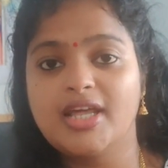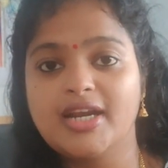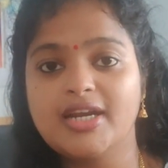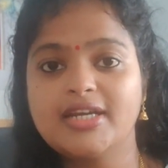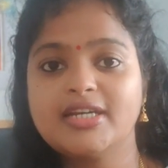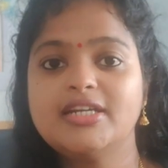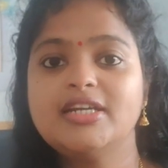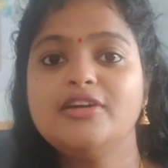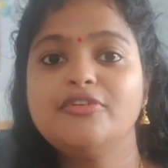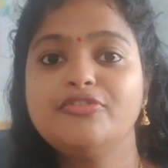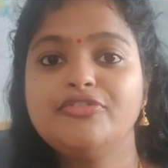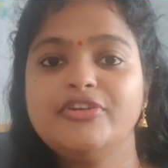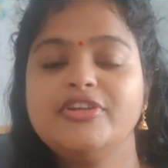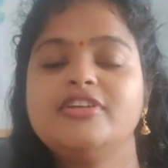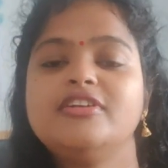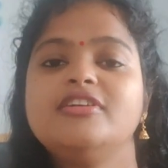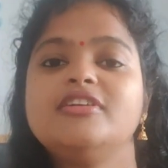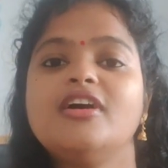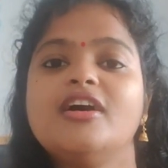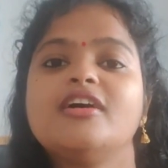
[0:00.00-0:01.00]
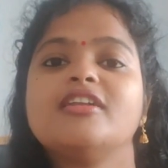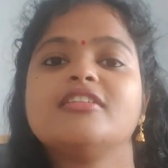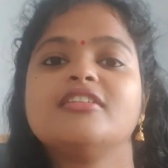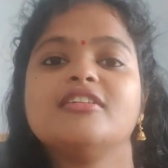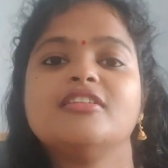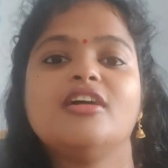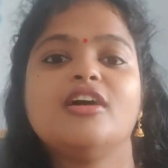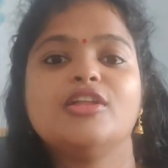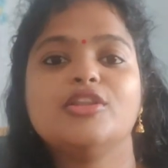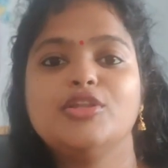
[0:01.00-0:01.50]
கரெக்டாக ஃபிட்டாக
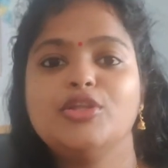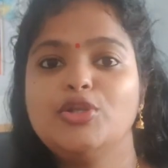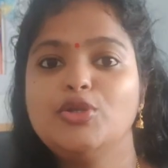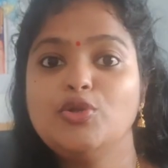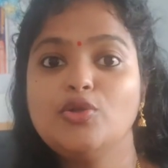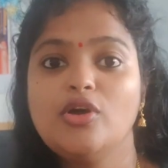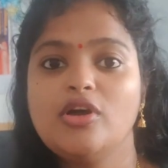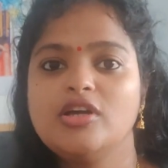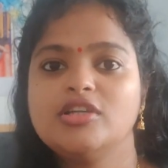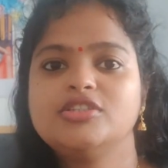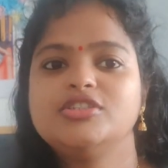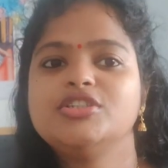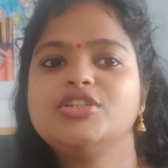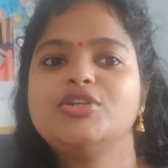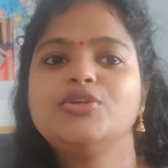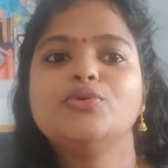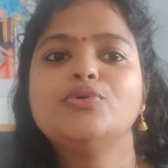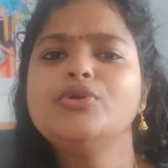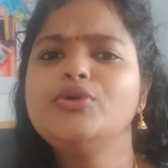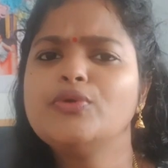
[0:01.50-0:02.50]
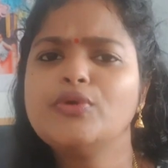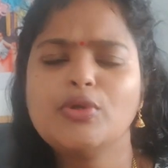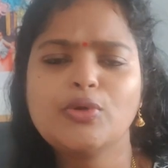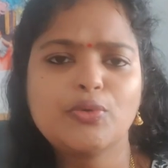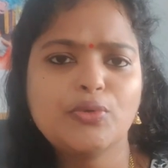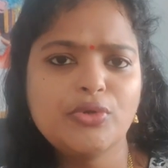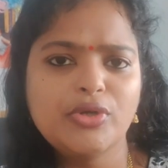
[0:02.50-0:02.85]
இருந்தது அது இன்னும் ஆச்சரியம் இவங்களை